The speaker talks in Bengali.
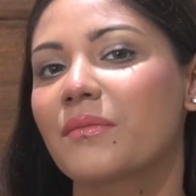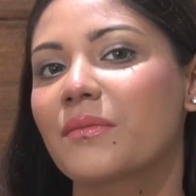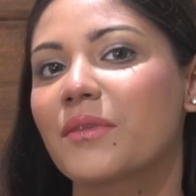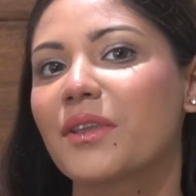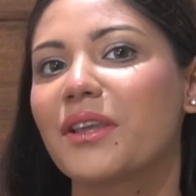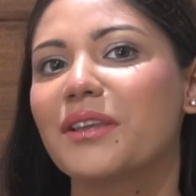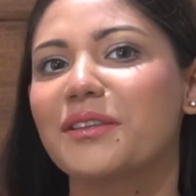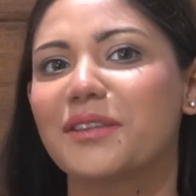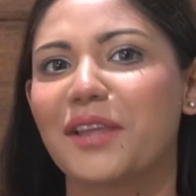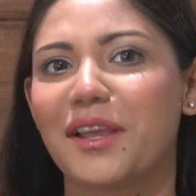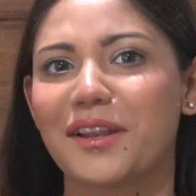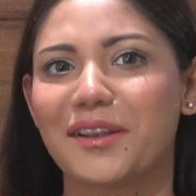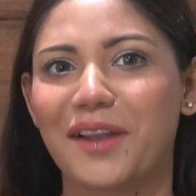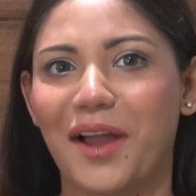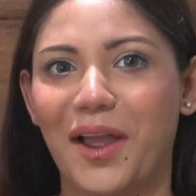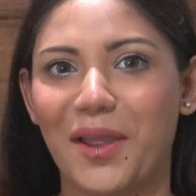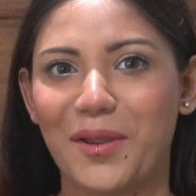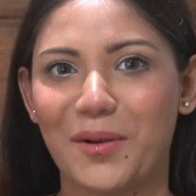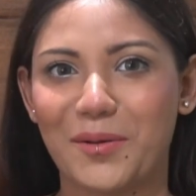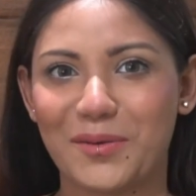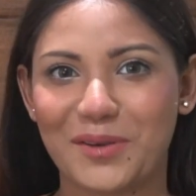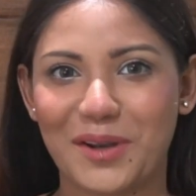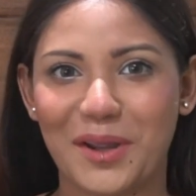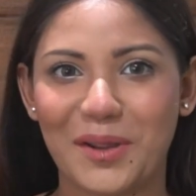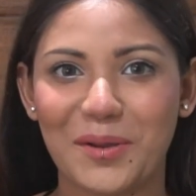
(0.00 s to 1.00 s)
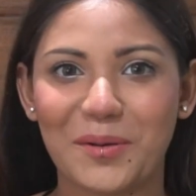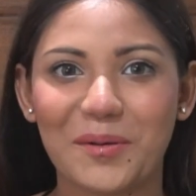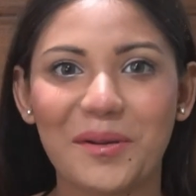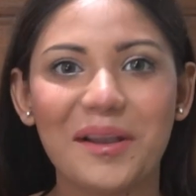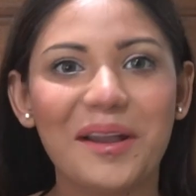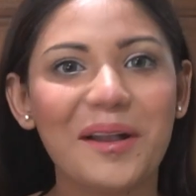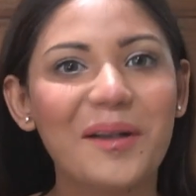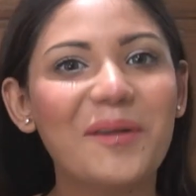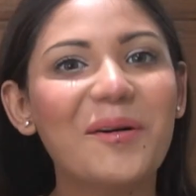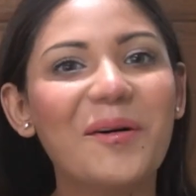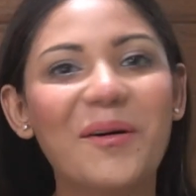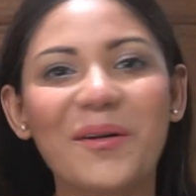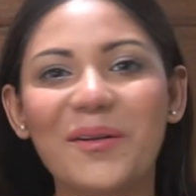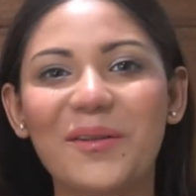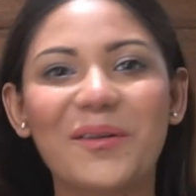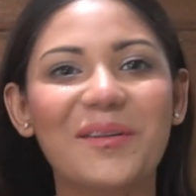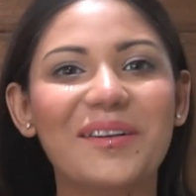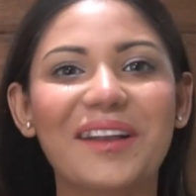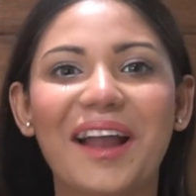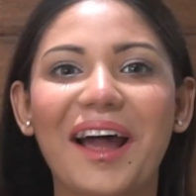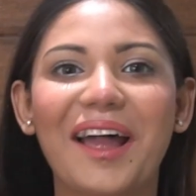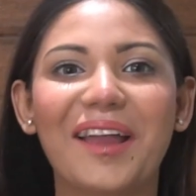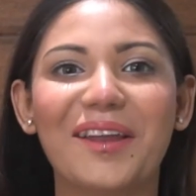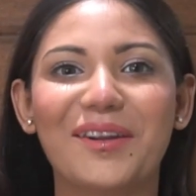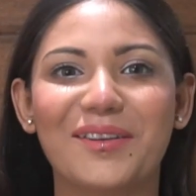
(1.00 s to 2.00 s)
কিসের নায়ক টায়ক কোনো
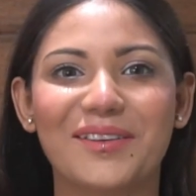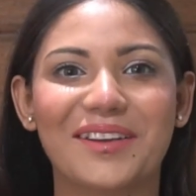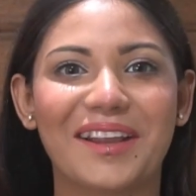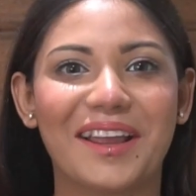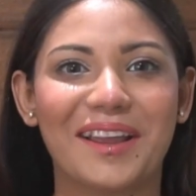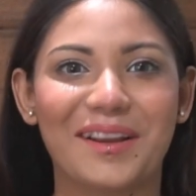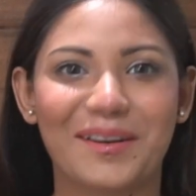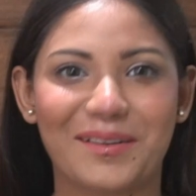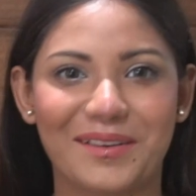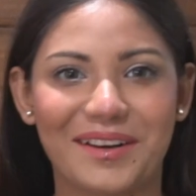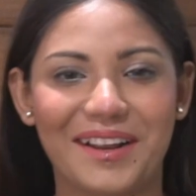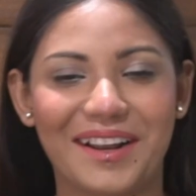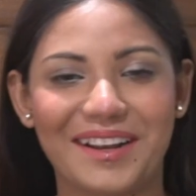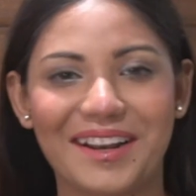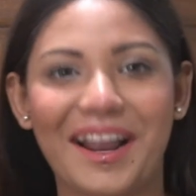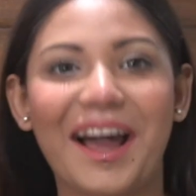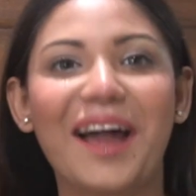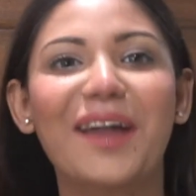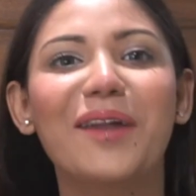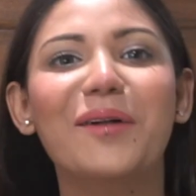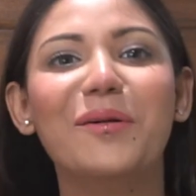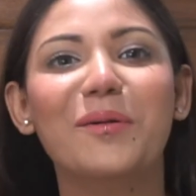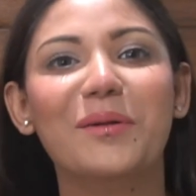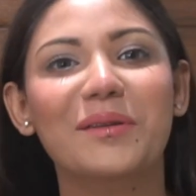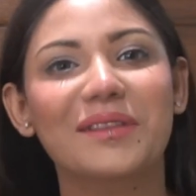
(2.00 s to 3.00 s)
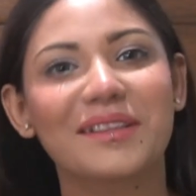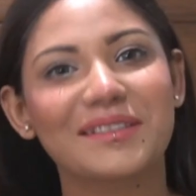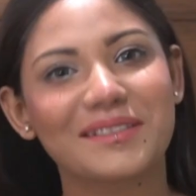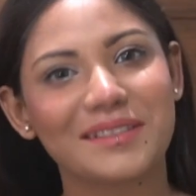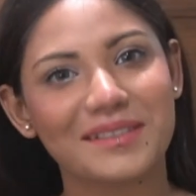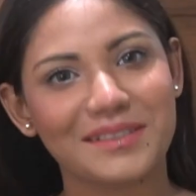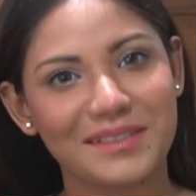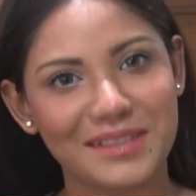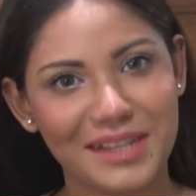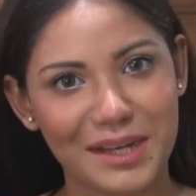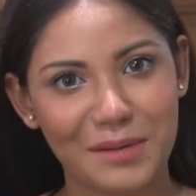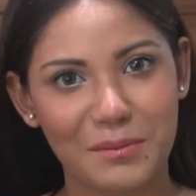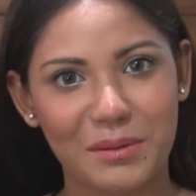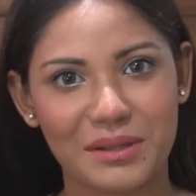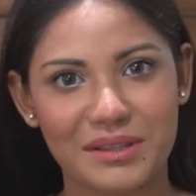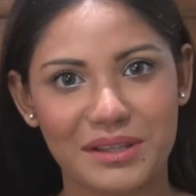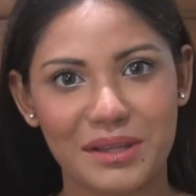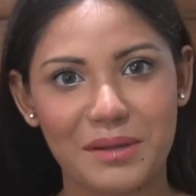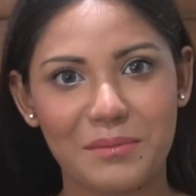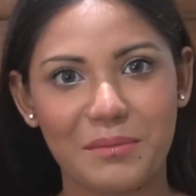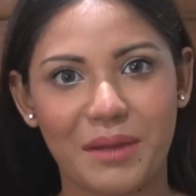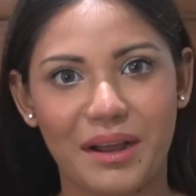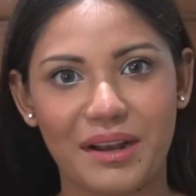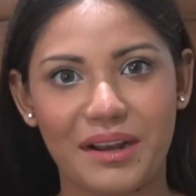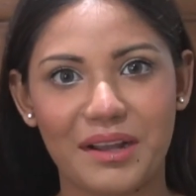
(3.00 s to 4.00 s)
নায়ক টায়ক না নায়ক হইতেছে
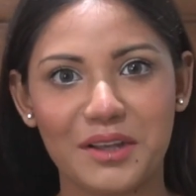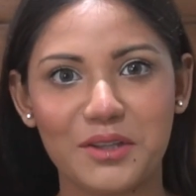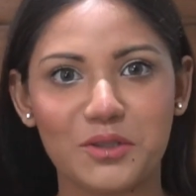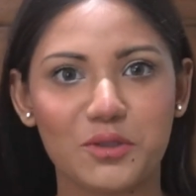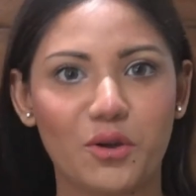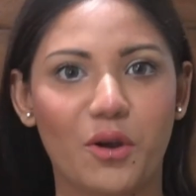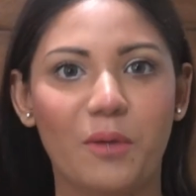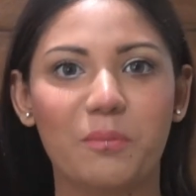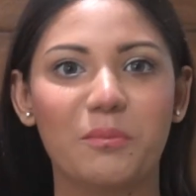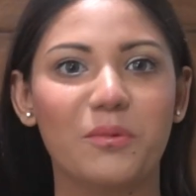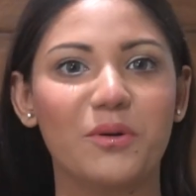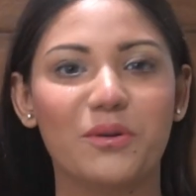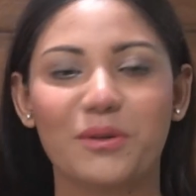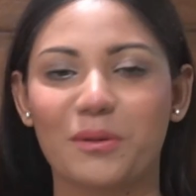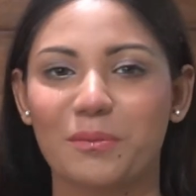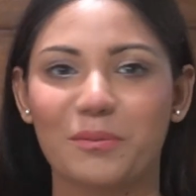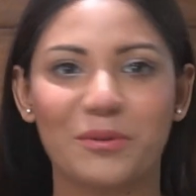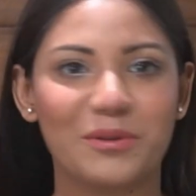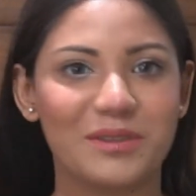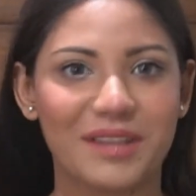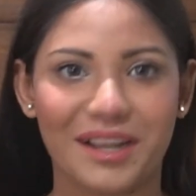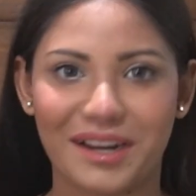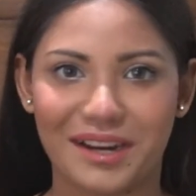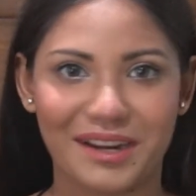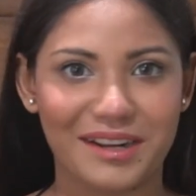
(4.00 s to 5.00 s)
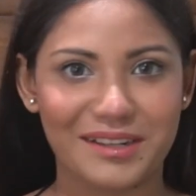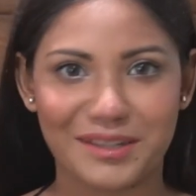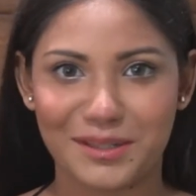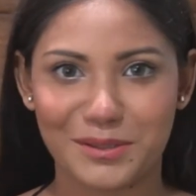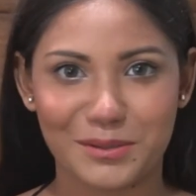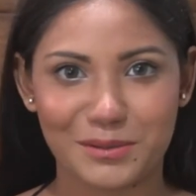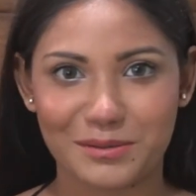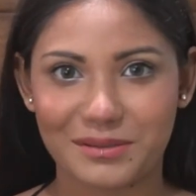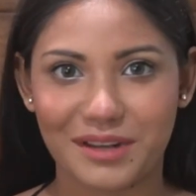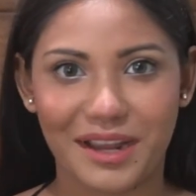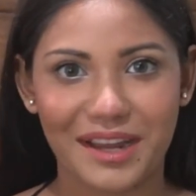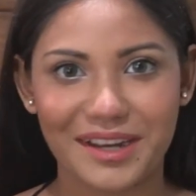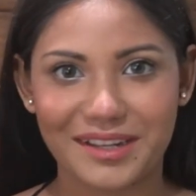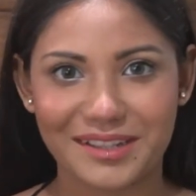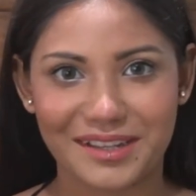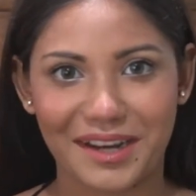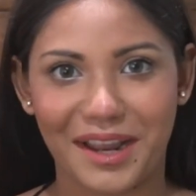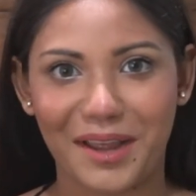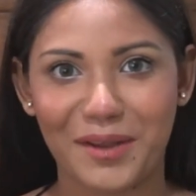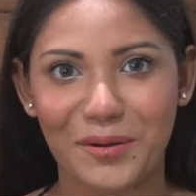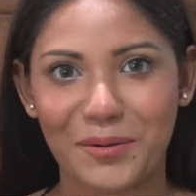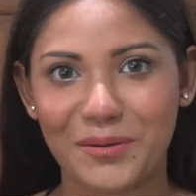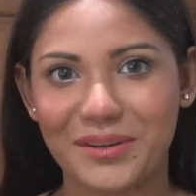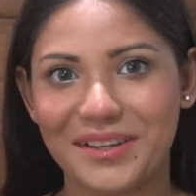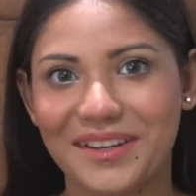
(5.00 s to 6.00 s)
সিনেমাতেই মানায় স্বপ্ন টপ্ন দেখার কিছু নায়ক
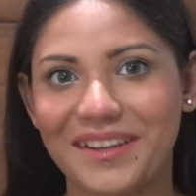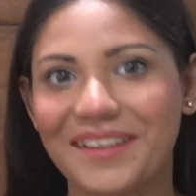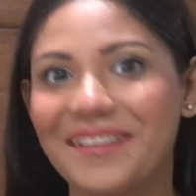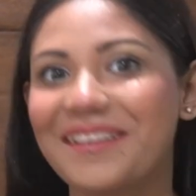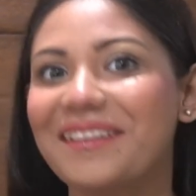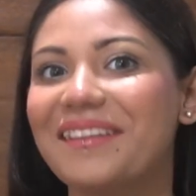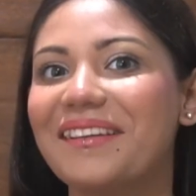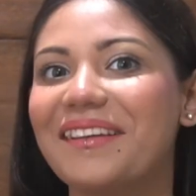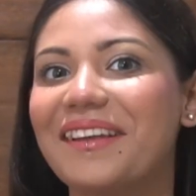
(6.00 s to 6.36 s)
নায়ক নিয়ে